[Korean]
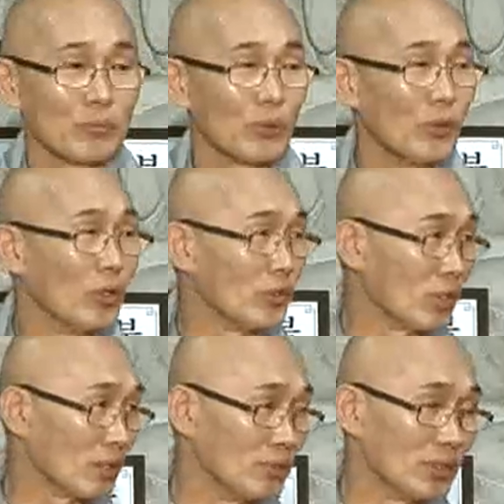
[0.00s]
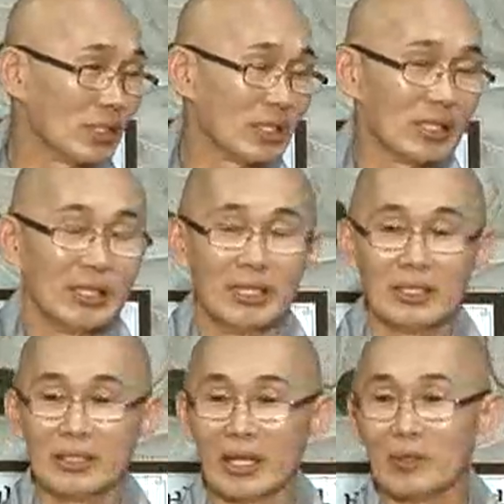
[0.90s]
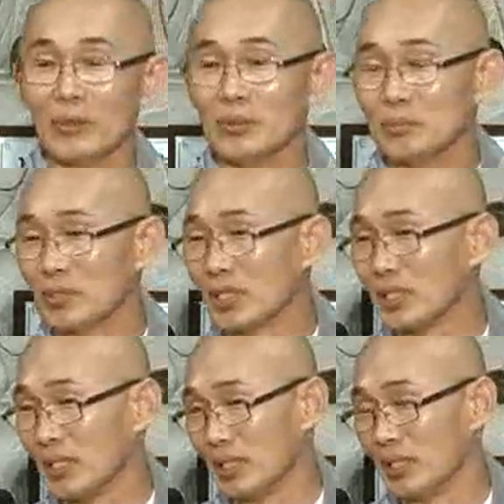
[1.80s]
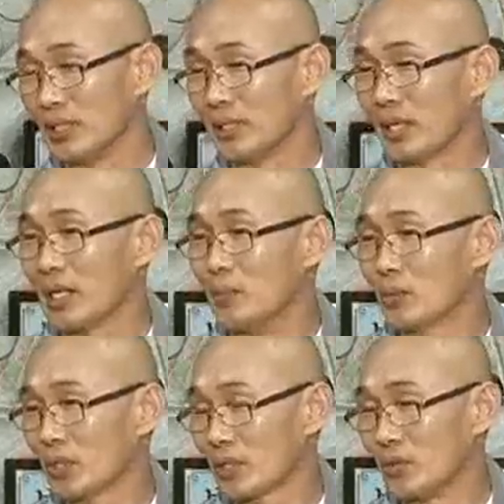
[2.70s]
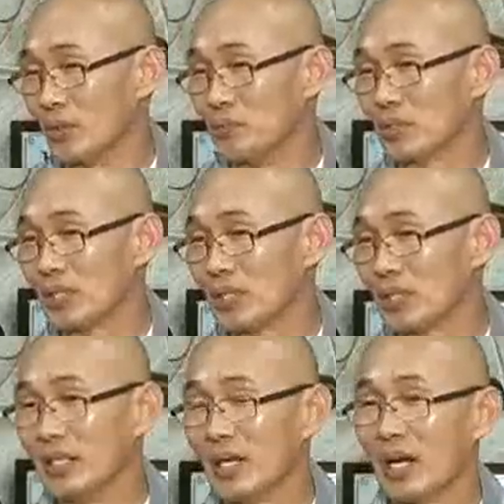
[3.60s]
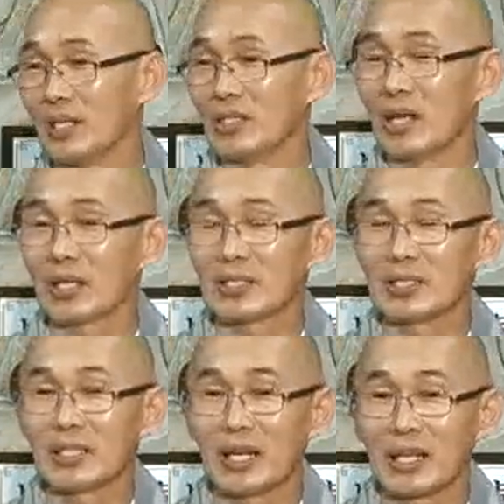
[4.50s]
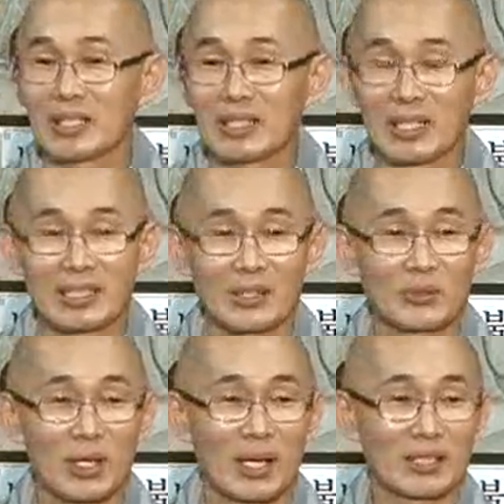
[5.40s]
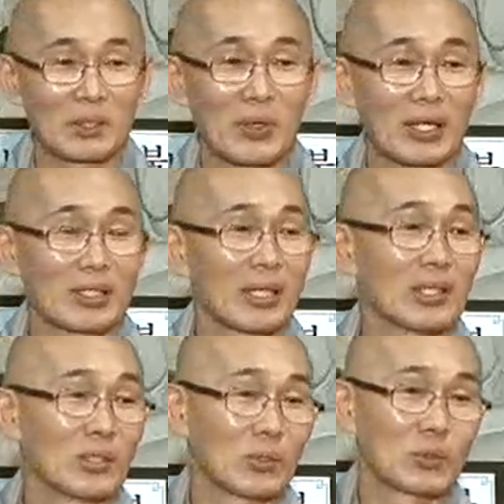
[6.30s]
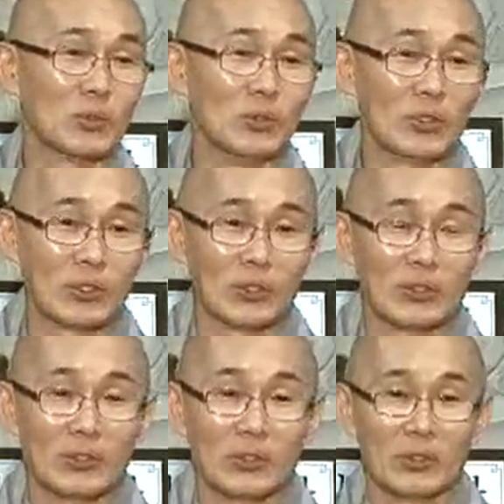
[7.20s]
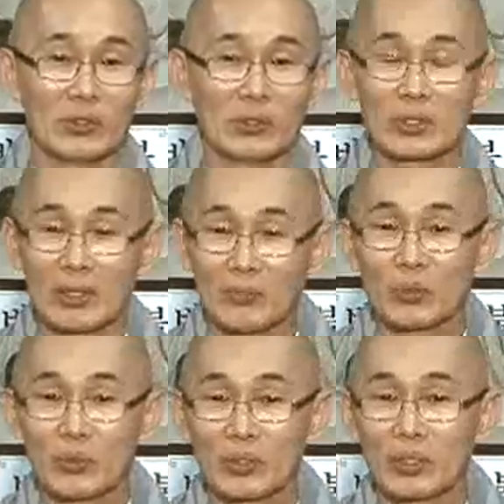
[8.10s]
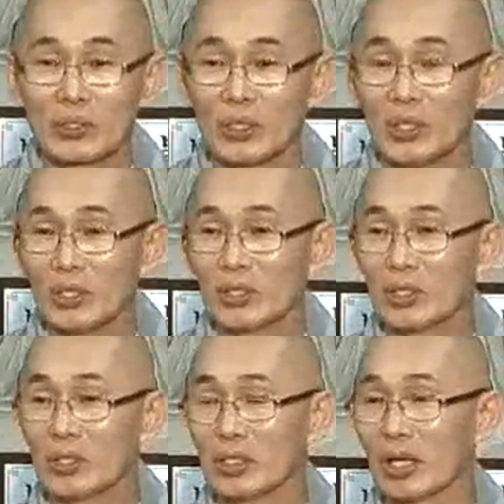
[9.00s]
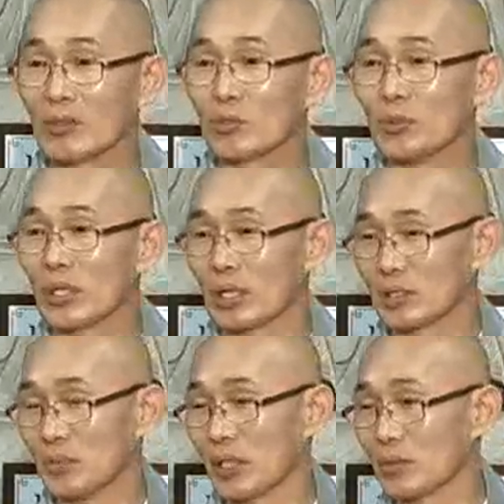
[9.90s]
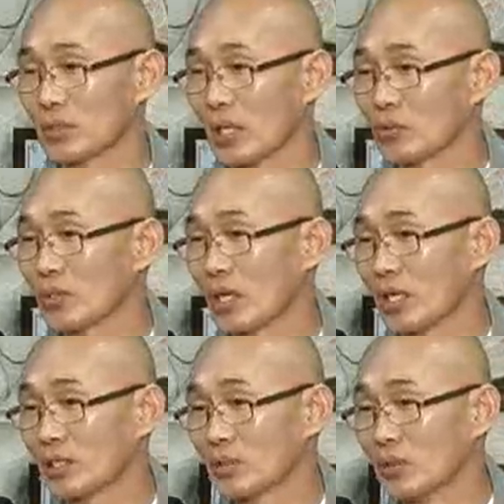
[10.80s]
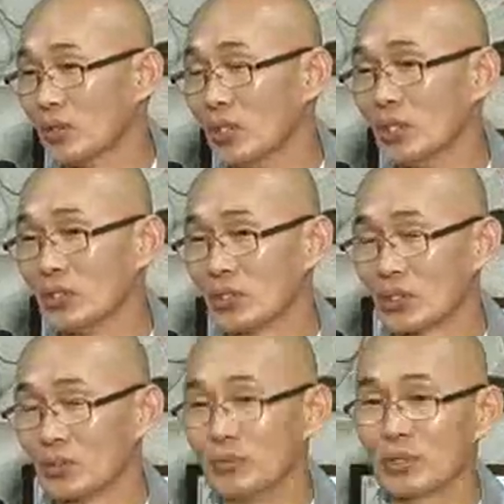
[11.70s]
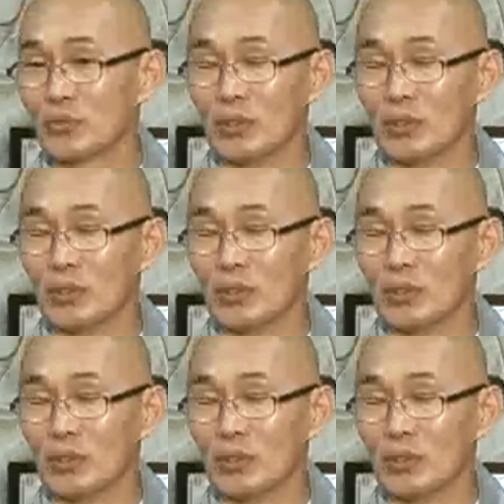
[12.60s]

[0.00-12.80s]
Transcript: 물론 여러분들이 내 원불이 내가 모셨던 원불이 안녕하신가 안 하신가 자주 가가지고 확인하는 것도 좋은 거예요. 참 좋은 거예요. 그래서 1년에 한두 번 가지 말고 자주 가가지고 여러분들